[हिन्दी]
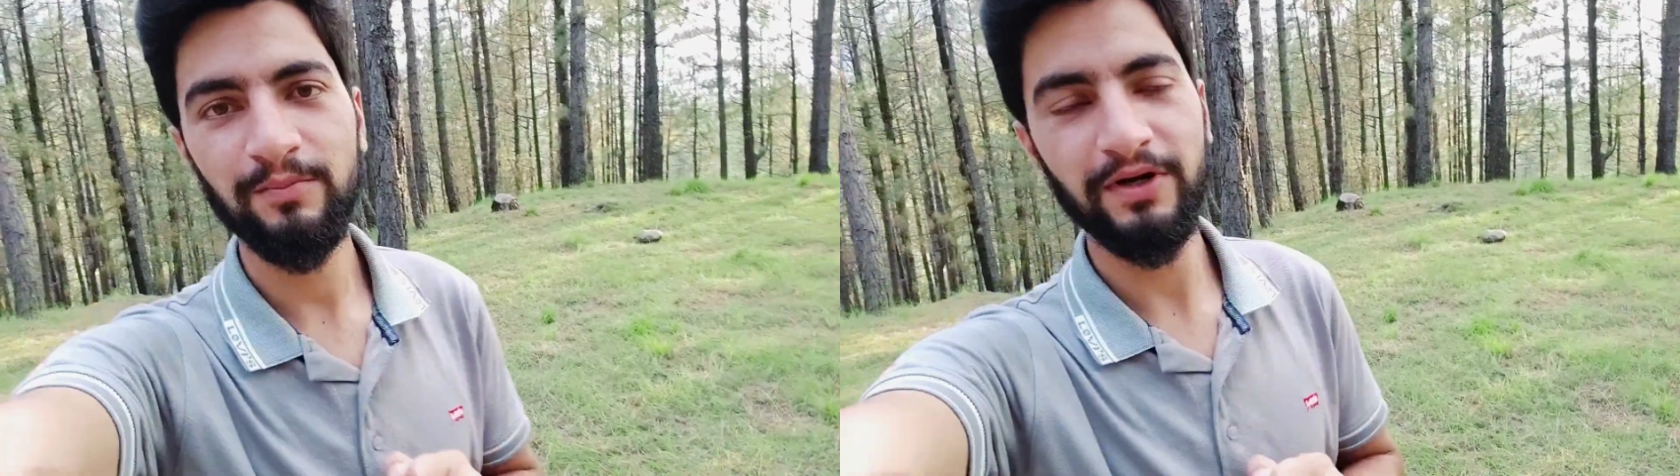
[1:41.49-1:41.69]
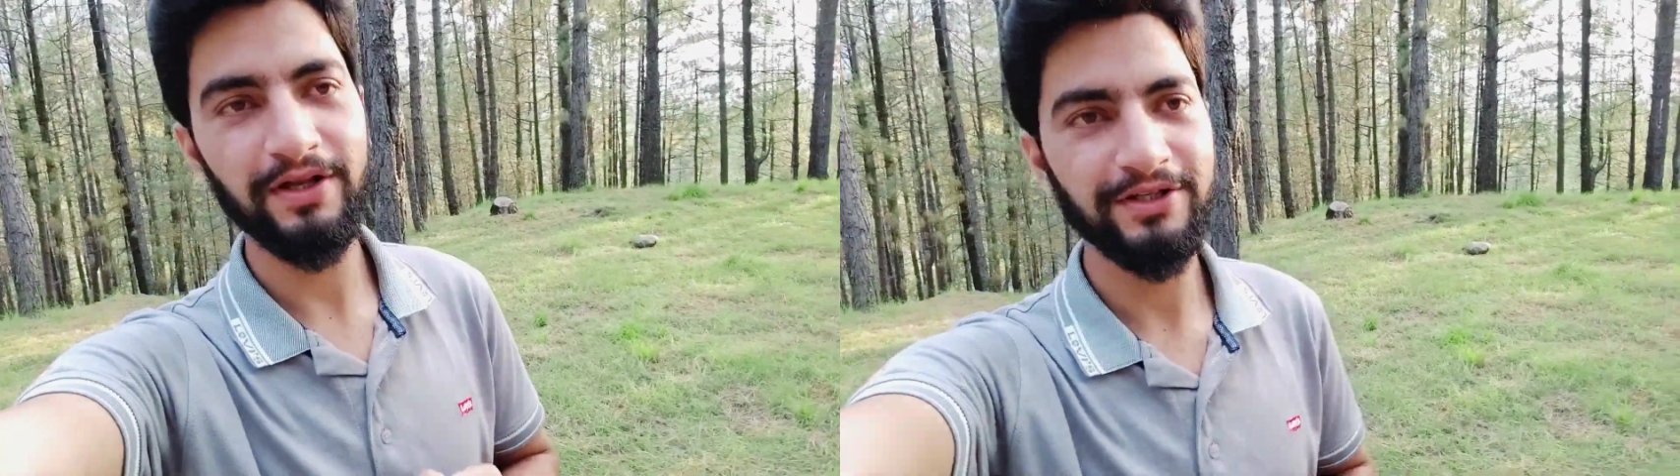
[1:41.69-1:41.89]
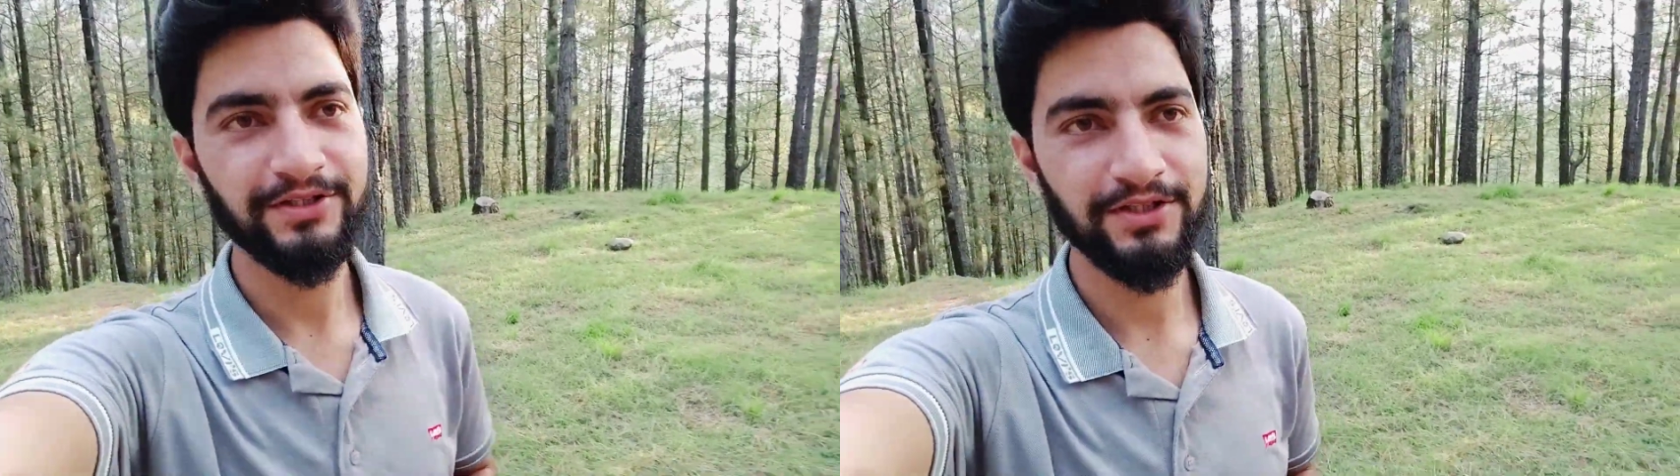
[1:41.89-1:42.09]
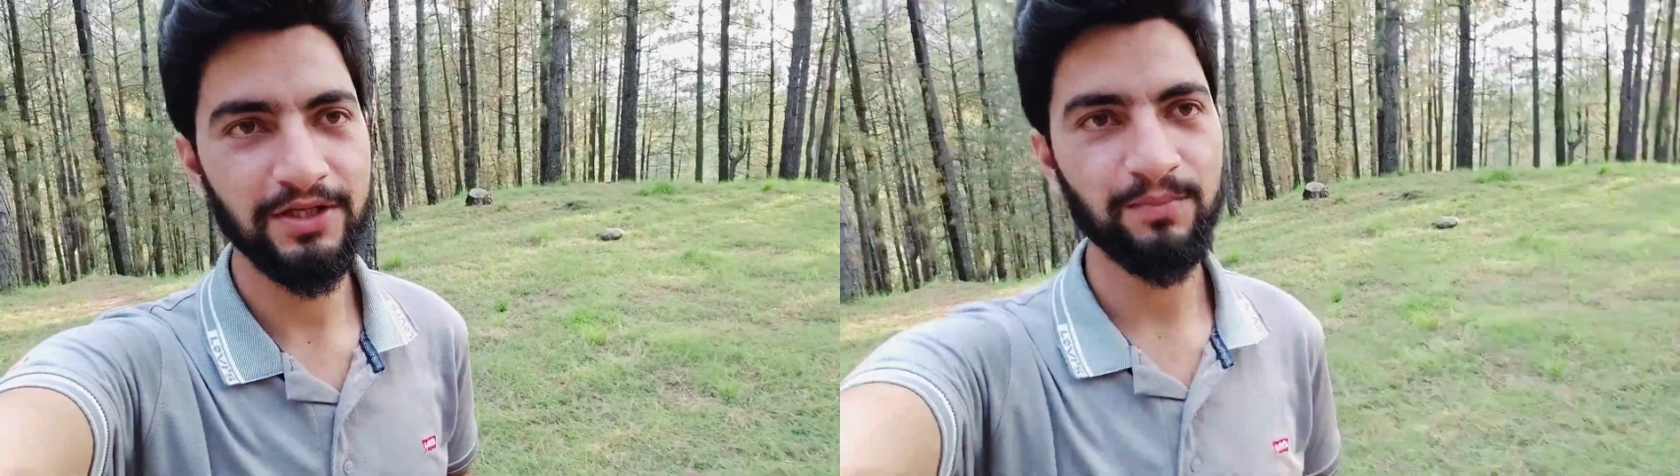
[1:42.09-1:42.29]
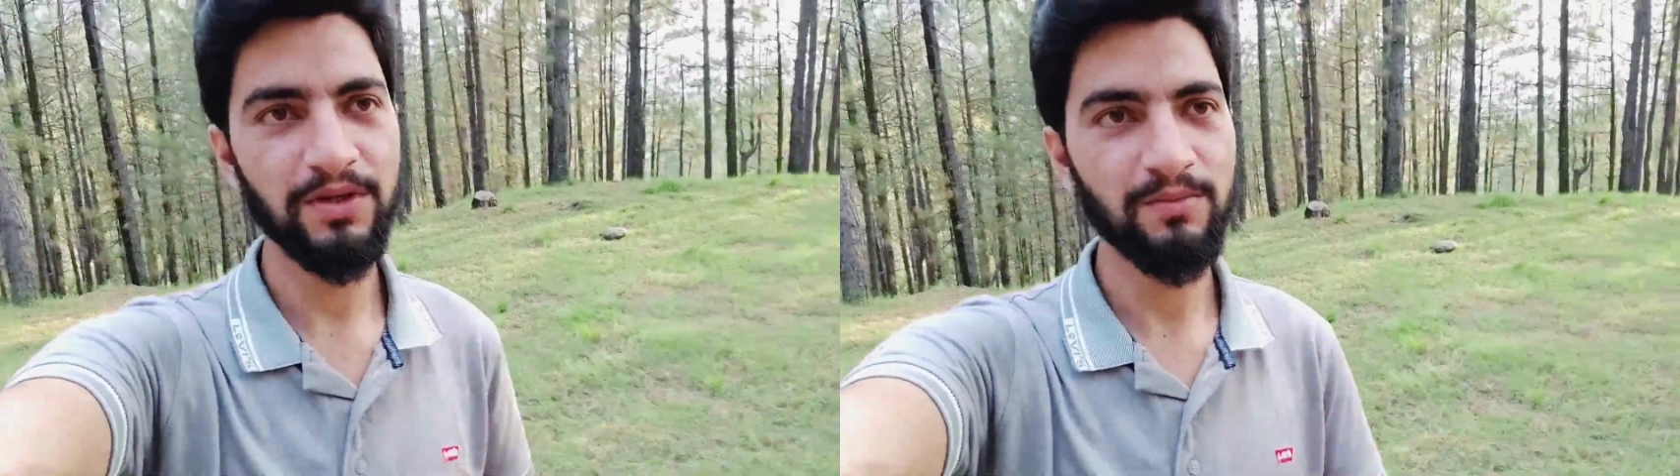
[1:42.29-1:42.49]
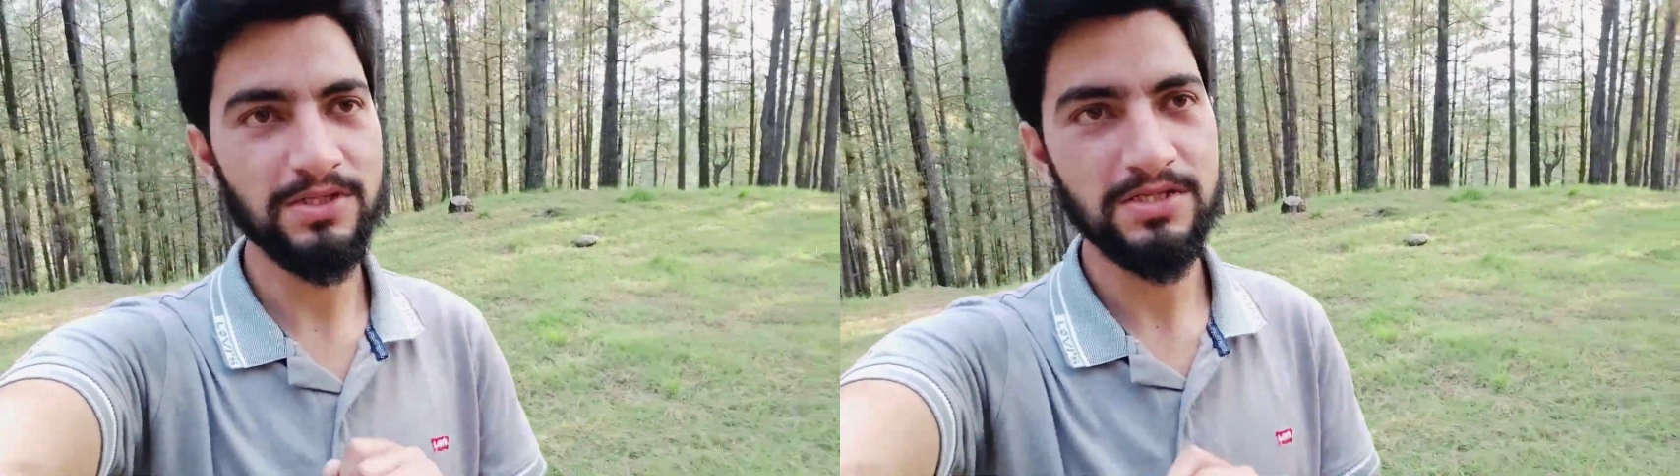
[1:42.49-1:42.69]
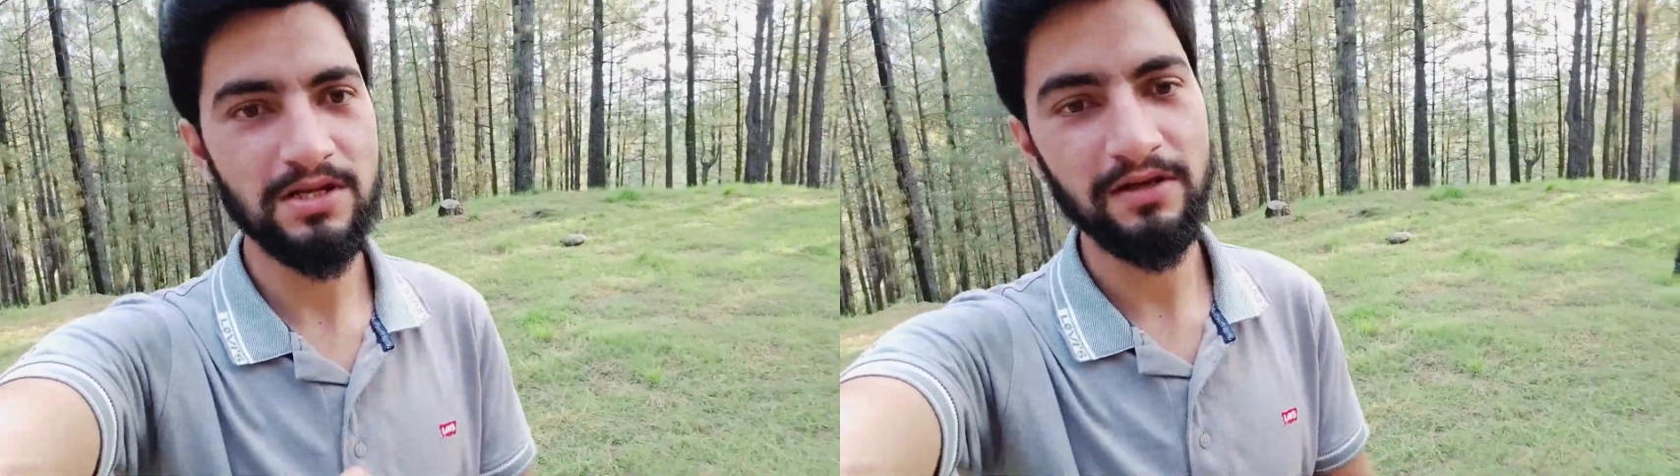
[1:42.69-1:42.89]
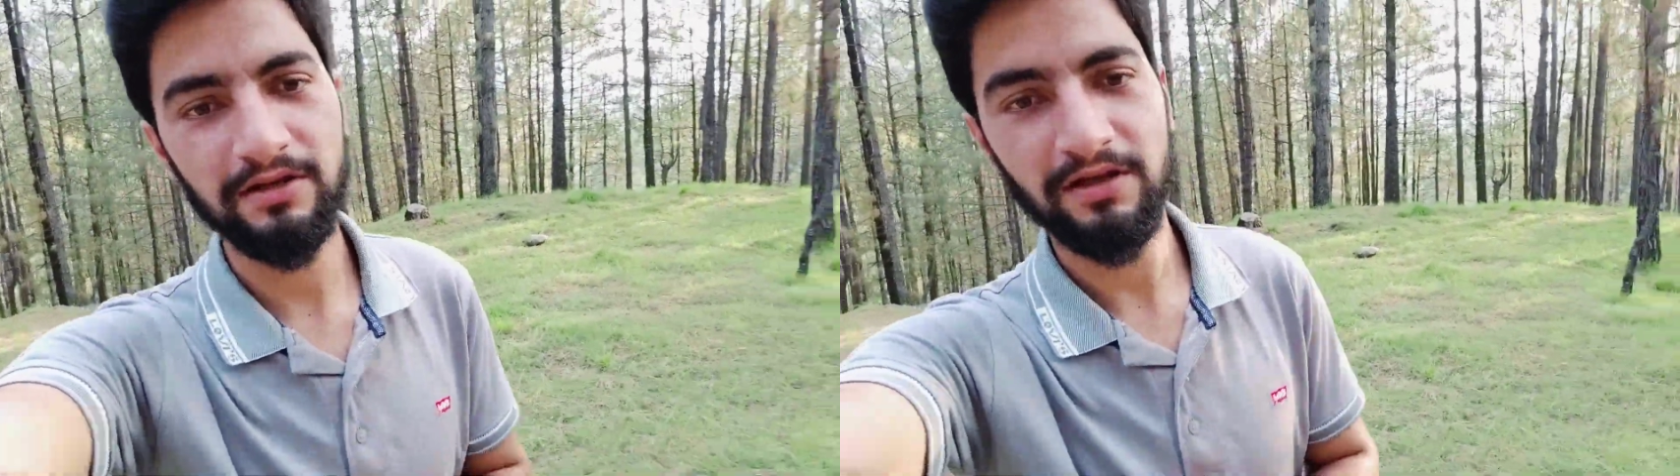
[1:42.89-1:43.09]
पड़े हैं जी अपनी
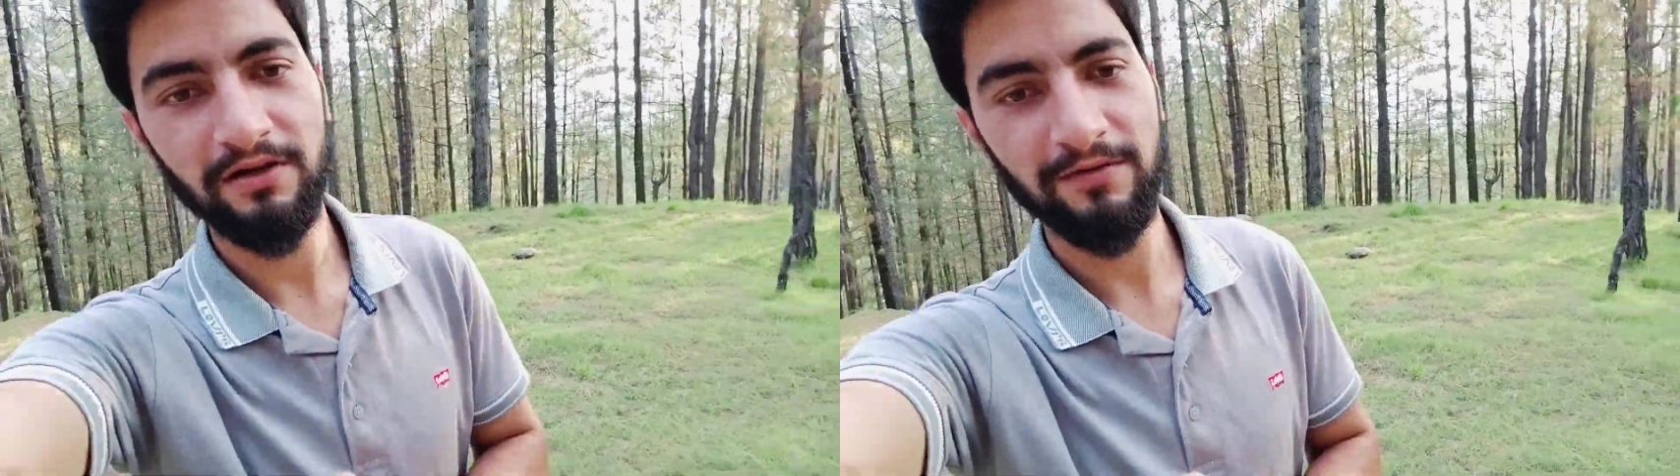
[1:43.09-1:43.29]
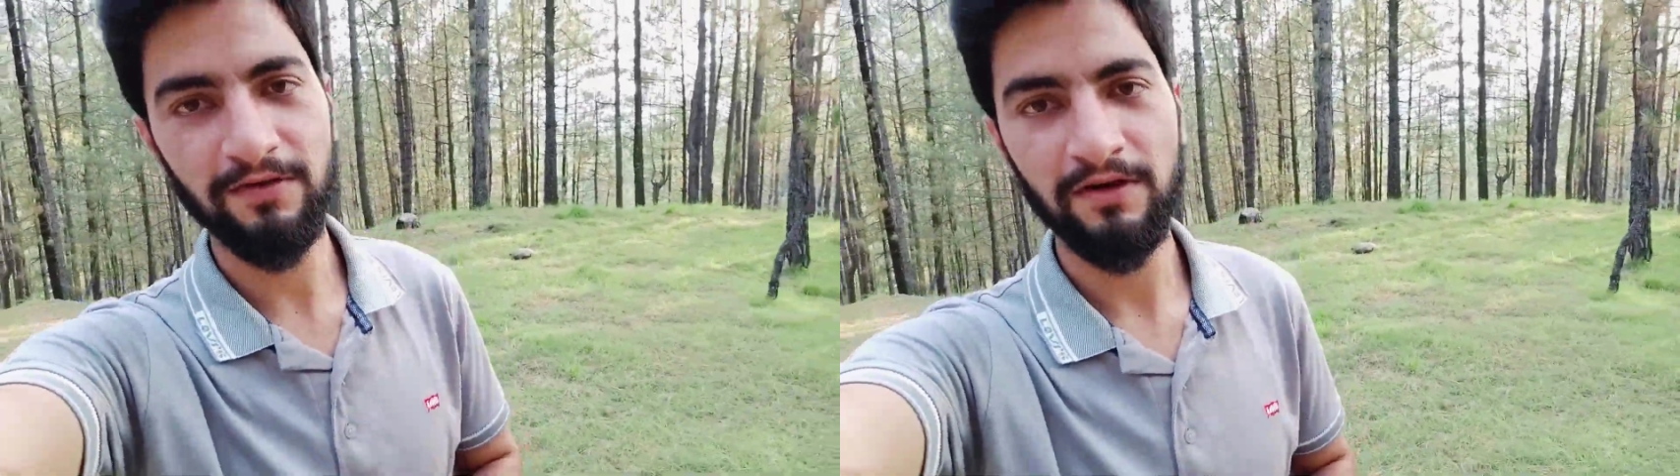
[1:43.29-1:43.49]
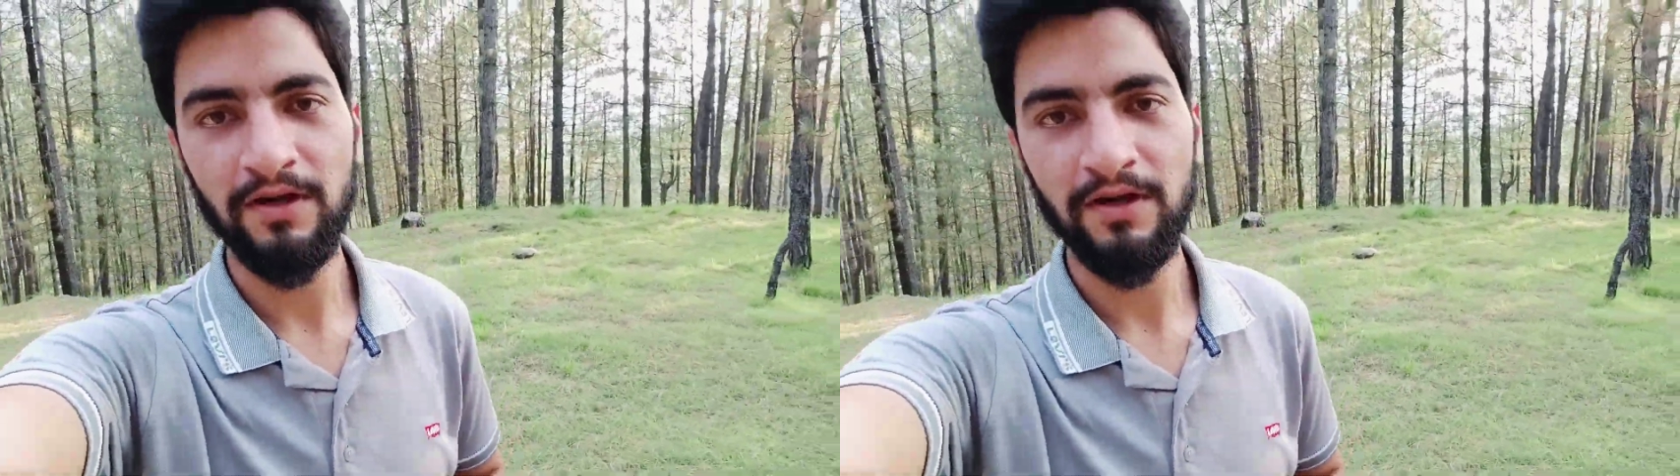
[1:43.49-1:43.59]
मंजिल की तरफ